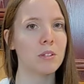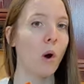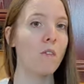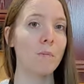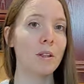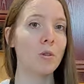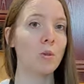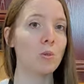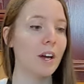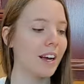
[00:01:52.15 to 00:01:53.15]
On va mettre
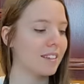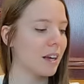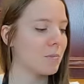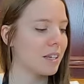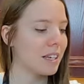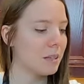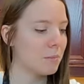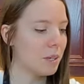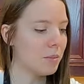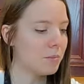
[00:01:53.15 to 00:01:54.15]
2 cuillères à table et demie.